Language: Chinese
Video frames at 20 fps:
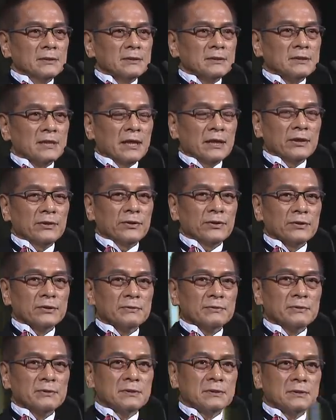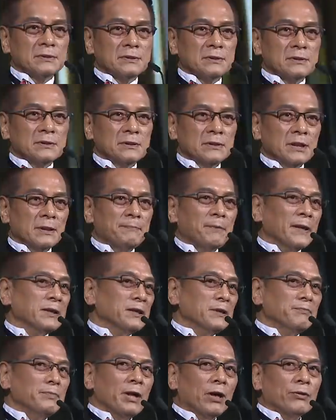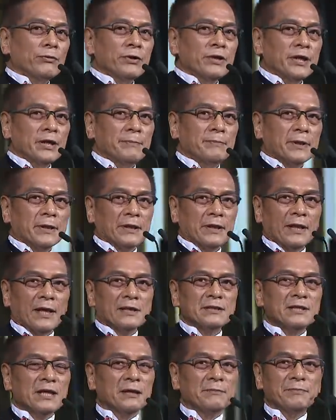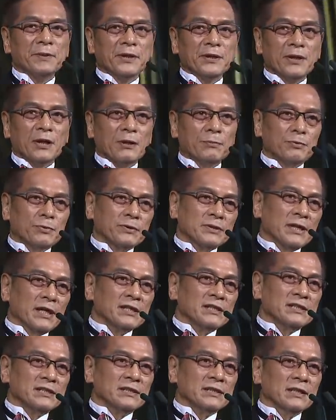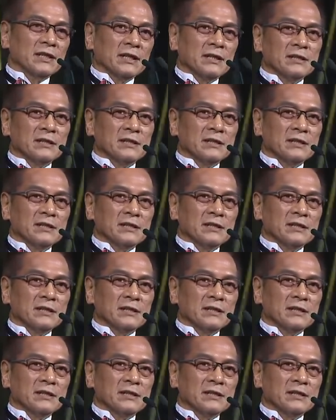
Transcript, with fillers: 在有一般的庙会里面的南腔北调、布袋戏啊、